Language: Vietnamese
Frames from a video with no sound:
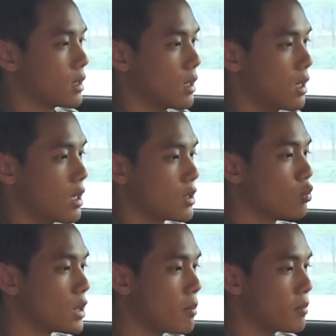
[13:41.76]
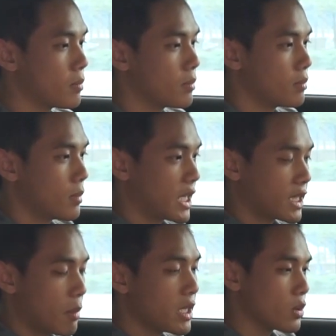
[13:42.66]
uh, trung tâm màn
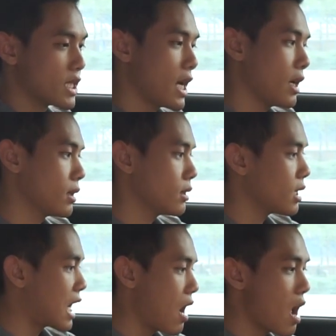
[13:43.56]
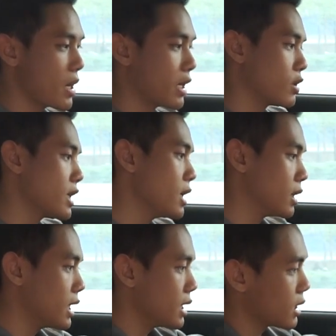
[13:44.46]
hình 8 inch của xe tức là cả hai màn hình nó sẽ
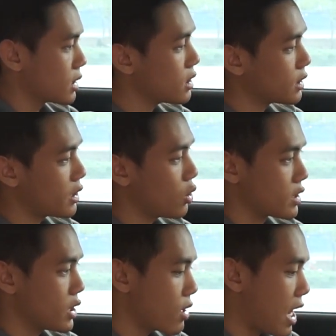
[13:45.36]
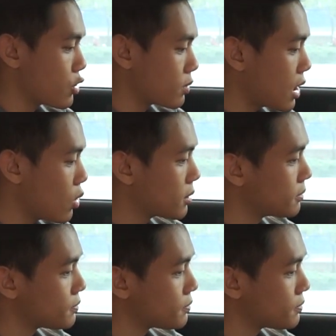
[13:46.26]
hiển thị những cái sự thay đổi chế độ lái của chúng ta luôn